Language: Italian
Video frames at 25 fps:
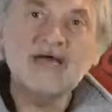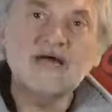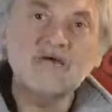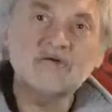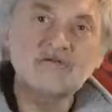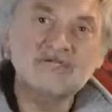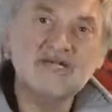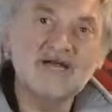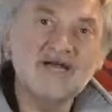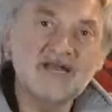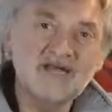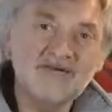Ed
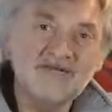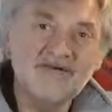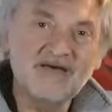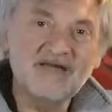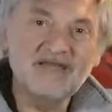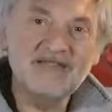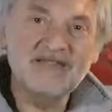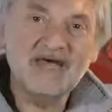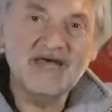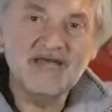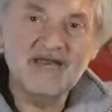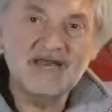eccoci
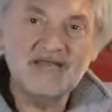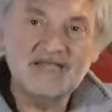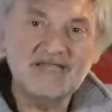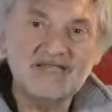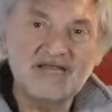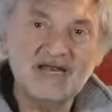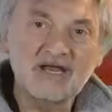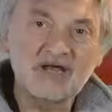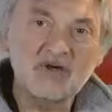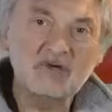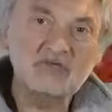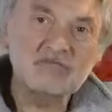arrivati
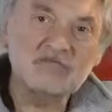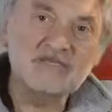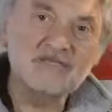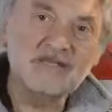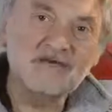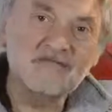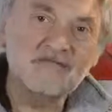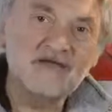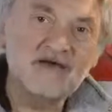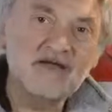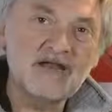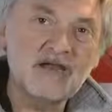alle tre
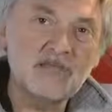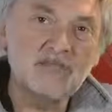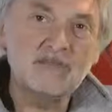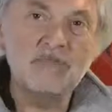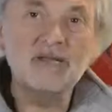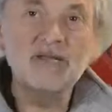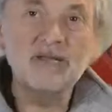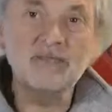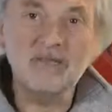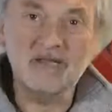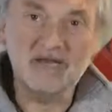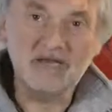cose da fare
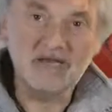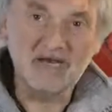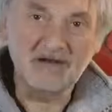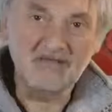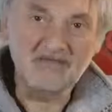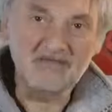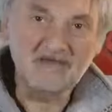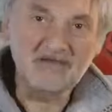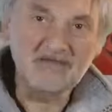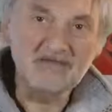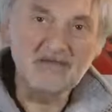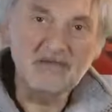prima
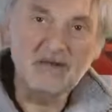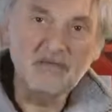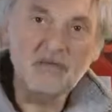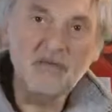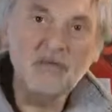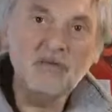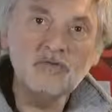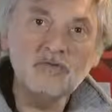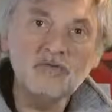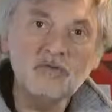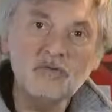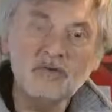della fine del
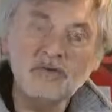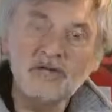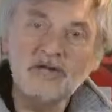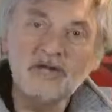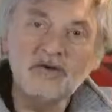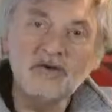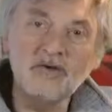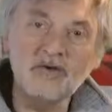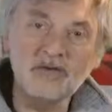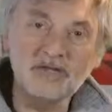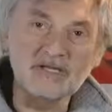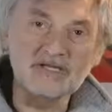mondo
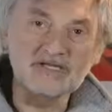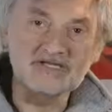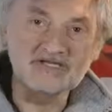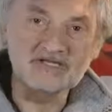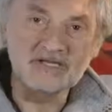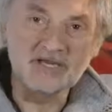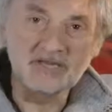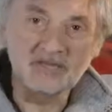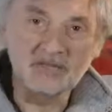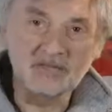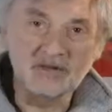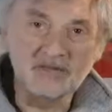in
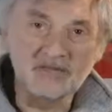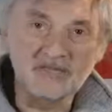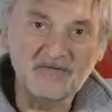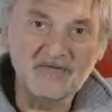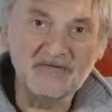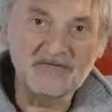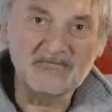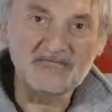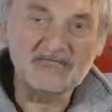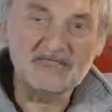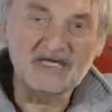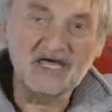Gorizia e
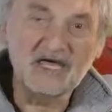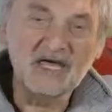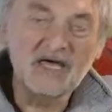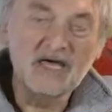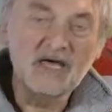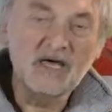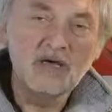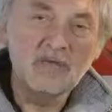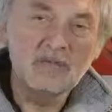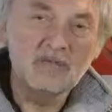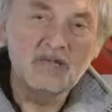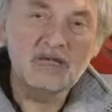provincia
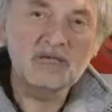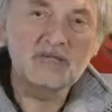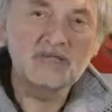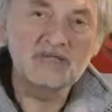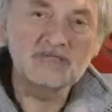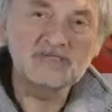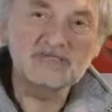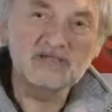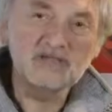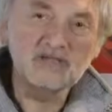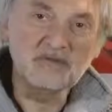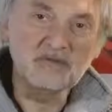per
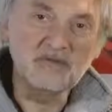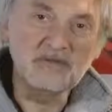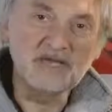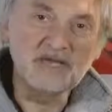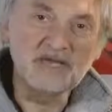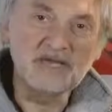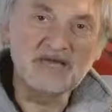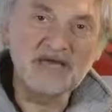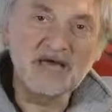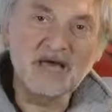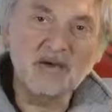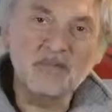questa
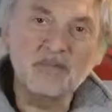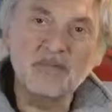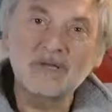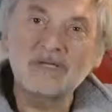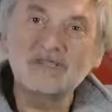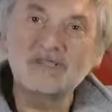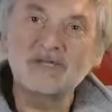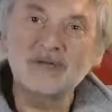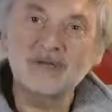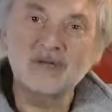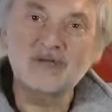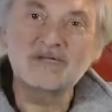domenica
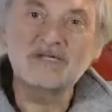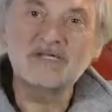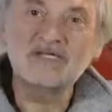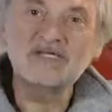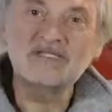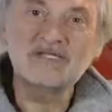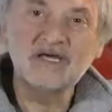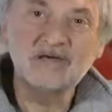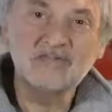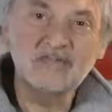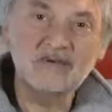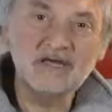
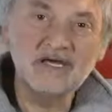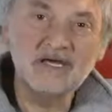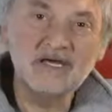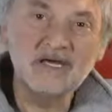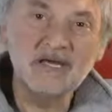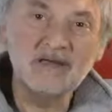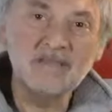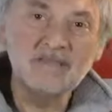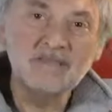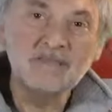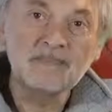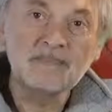14
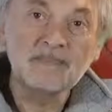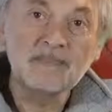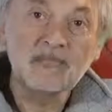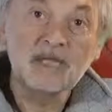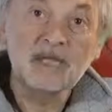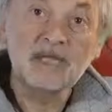aprile.